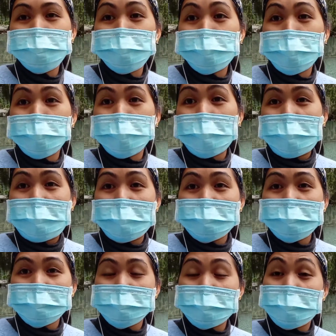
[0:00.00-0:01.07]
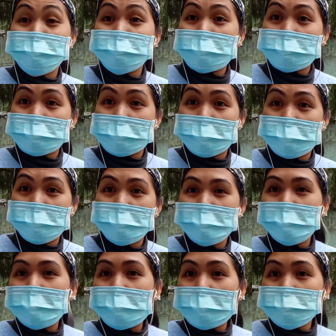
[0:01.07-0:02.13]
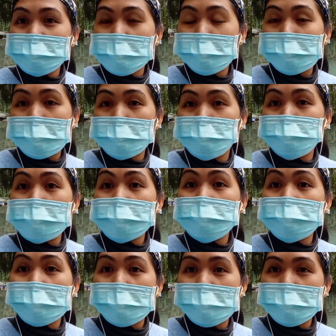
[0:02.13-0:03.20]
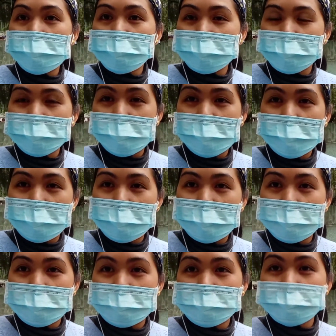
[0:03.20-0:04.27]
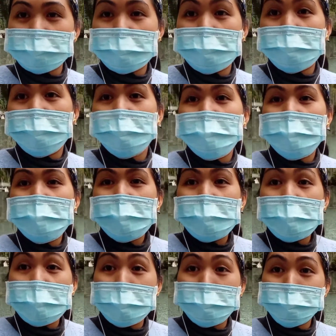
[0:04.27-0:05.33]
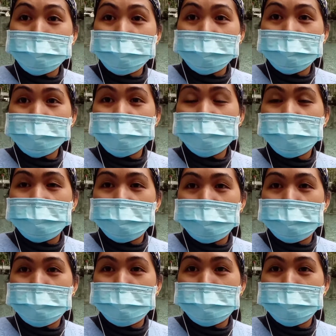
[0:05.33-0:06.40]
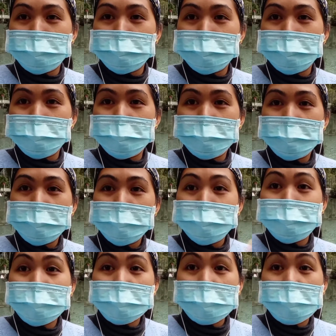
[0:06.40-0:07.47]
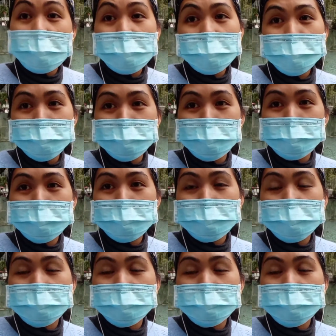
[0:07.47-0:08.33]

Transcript: ko at lalo na sa asawa ko na siya ang nag-aalaga sa aming um, mga hayop